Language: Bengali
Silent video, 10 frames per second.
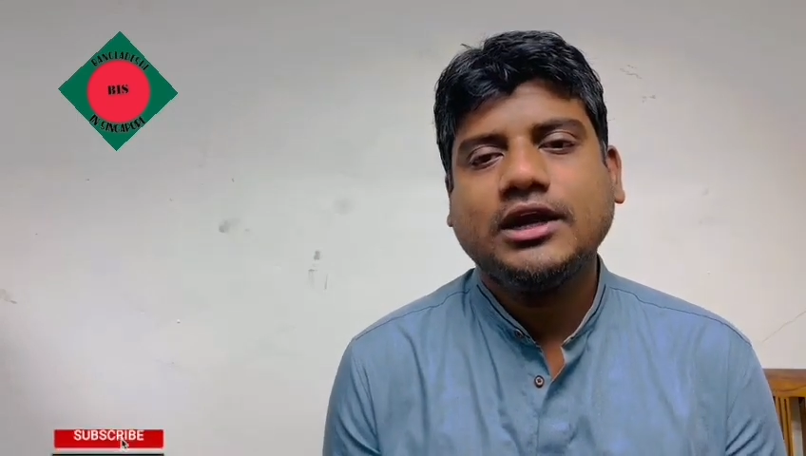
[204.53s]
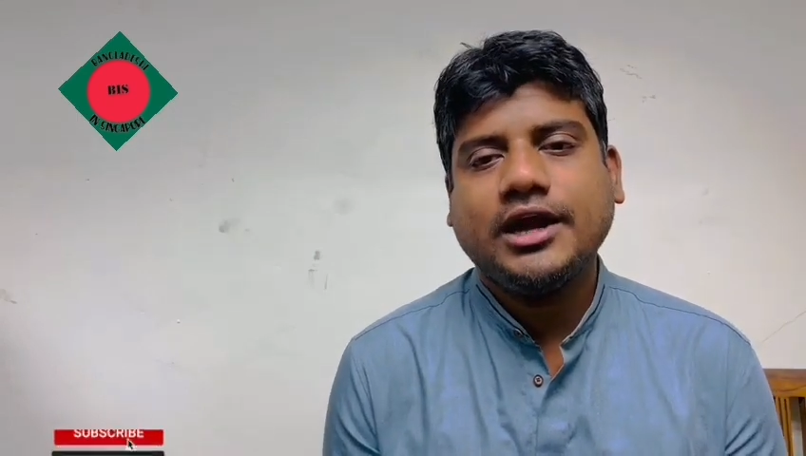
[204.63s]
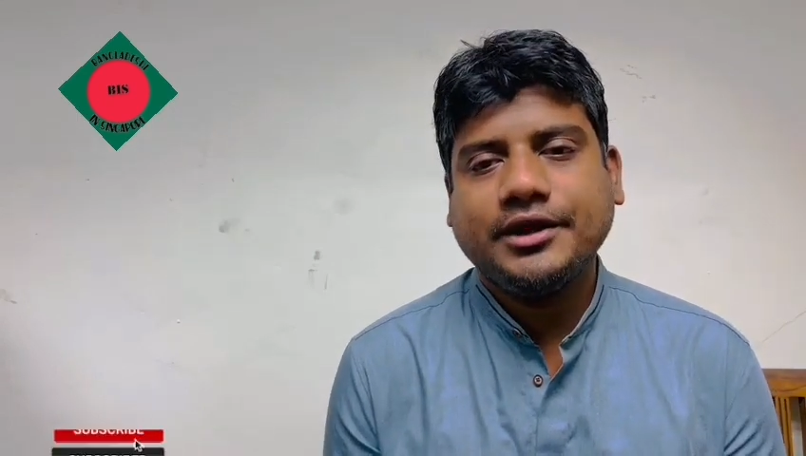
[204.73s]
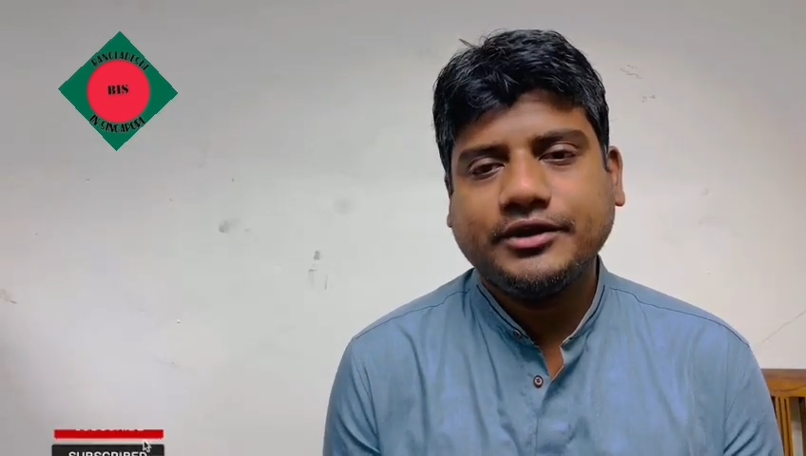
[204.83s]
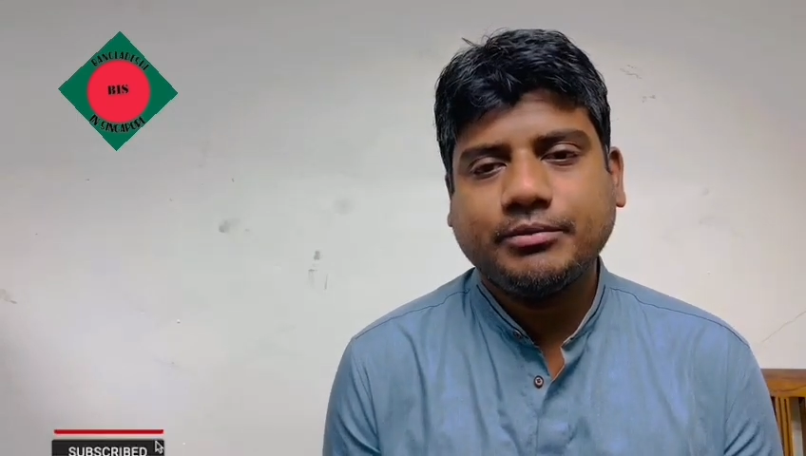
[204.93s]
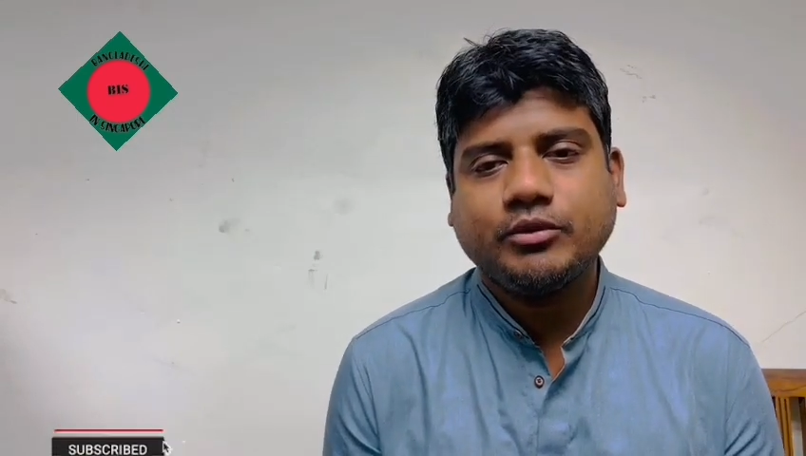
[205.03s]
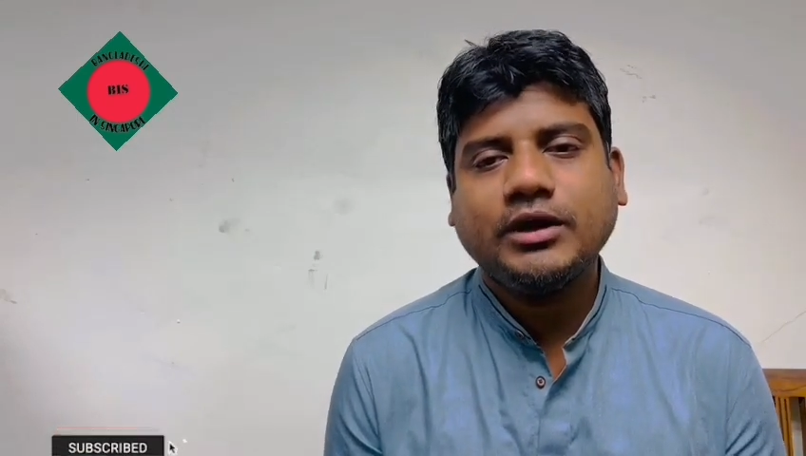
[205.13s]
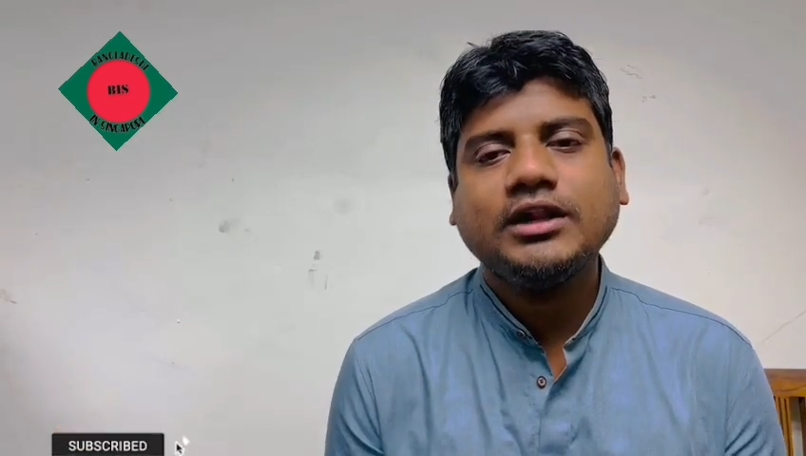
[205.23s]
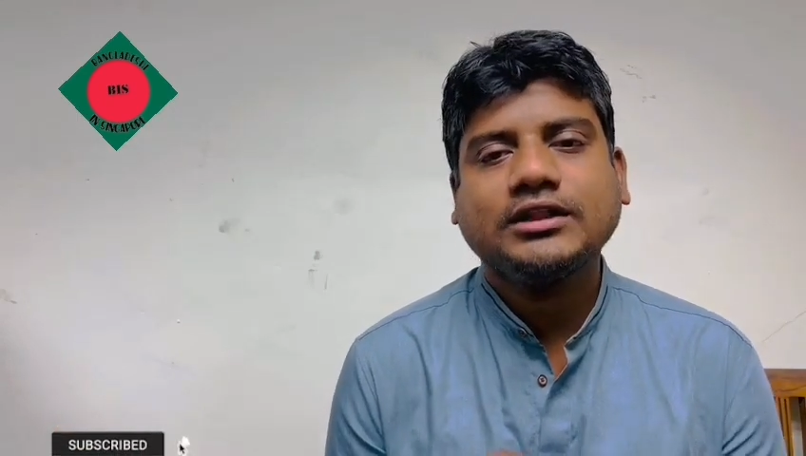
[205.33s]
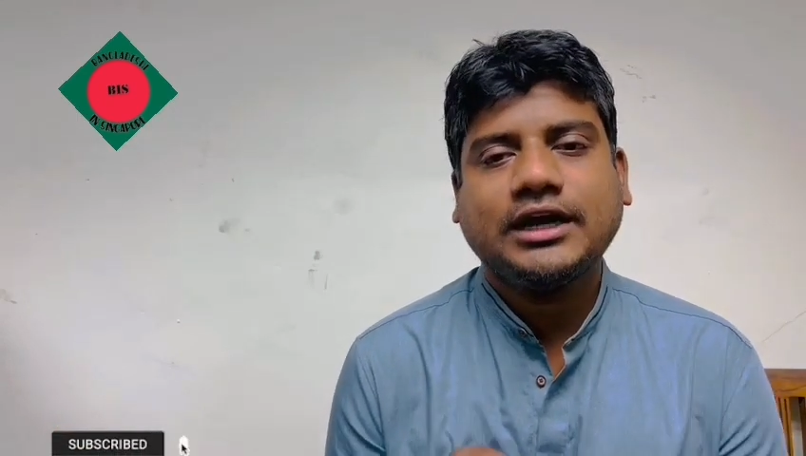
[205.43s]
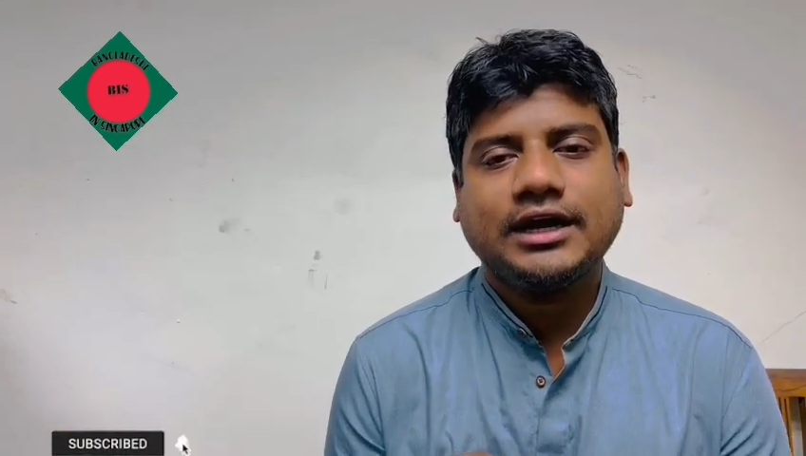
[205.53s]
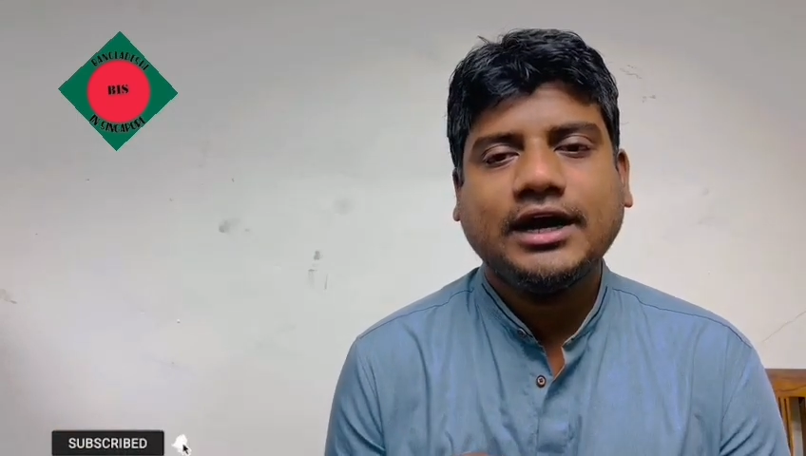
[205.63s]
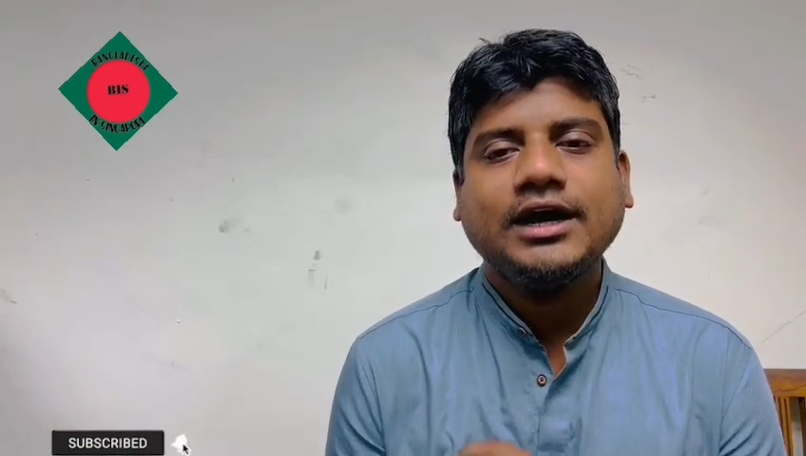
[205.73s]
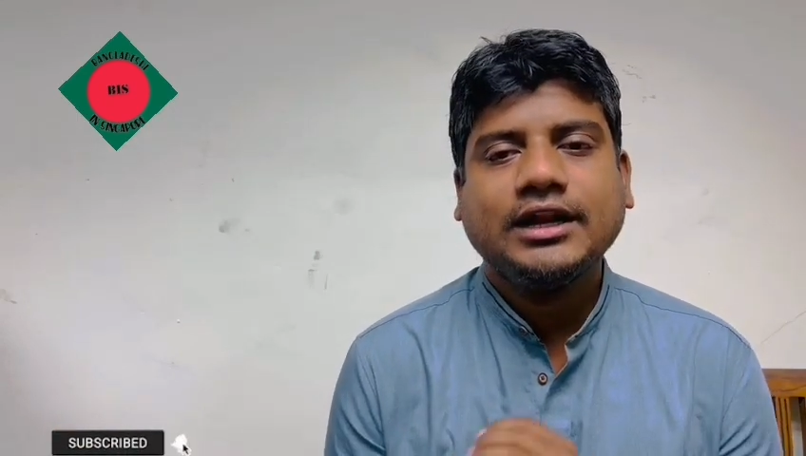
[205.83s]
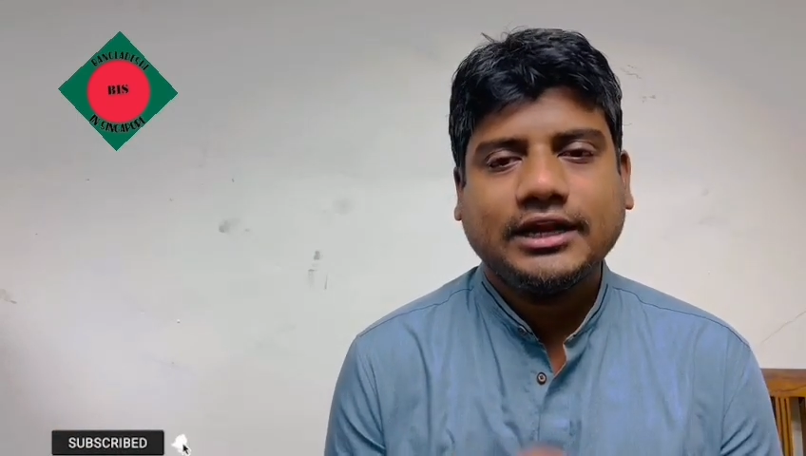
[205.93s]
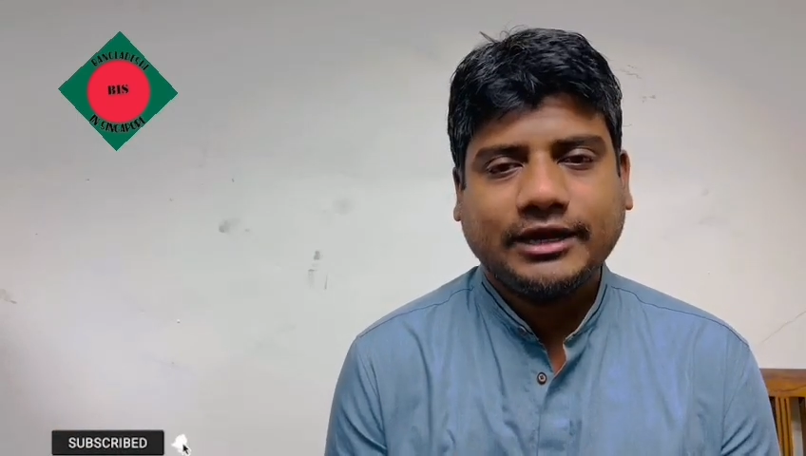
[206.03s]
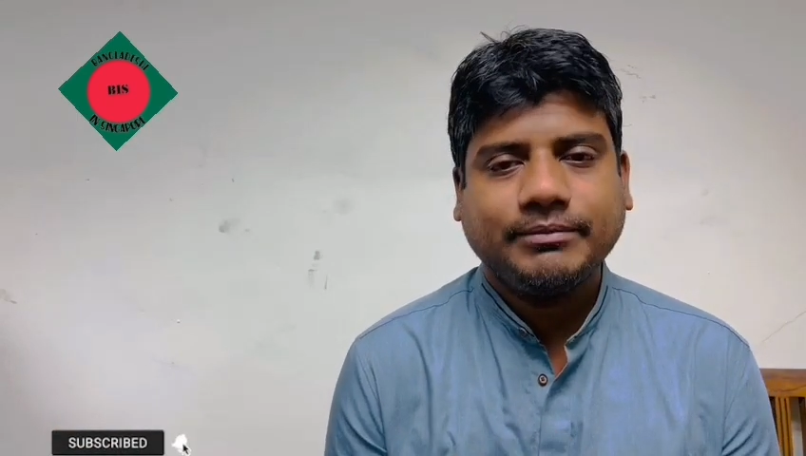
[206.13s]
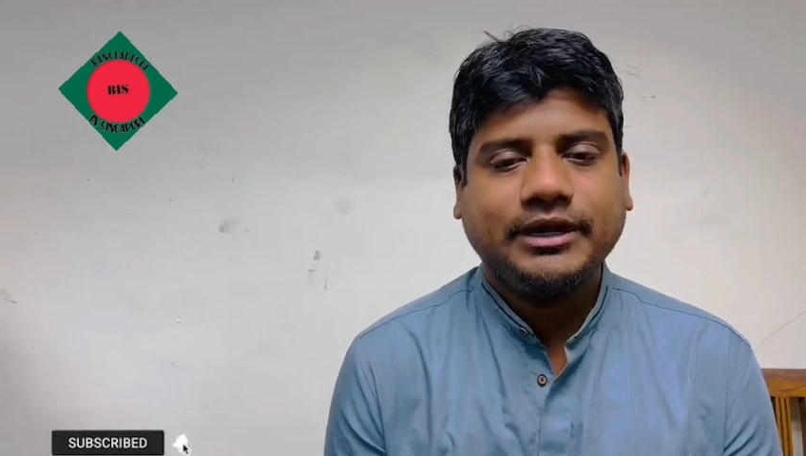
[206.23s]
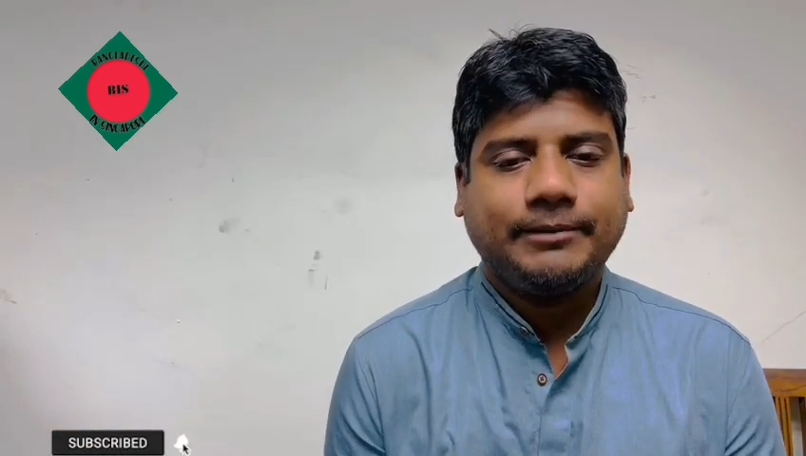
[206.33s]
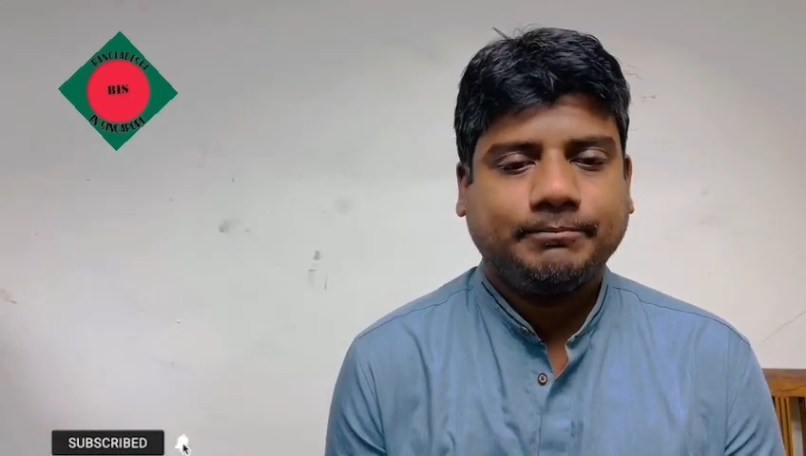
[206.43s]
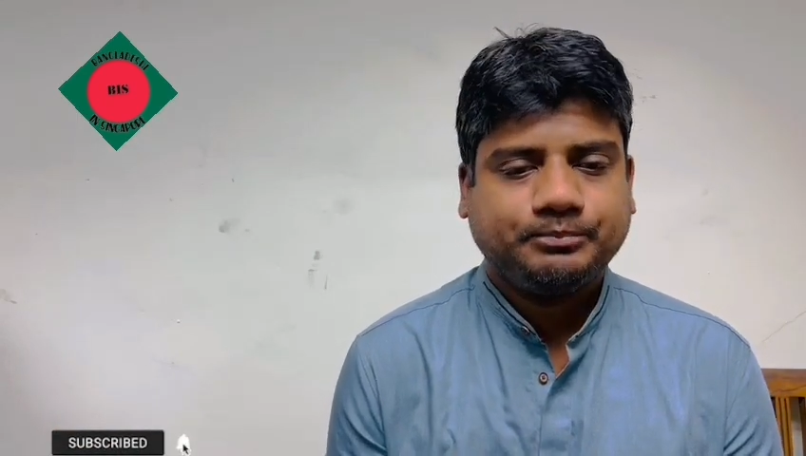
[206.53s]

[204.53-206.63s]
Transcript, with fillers: অ্যান্টি অ্যাপ্রুভাল থাকা লাগবে না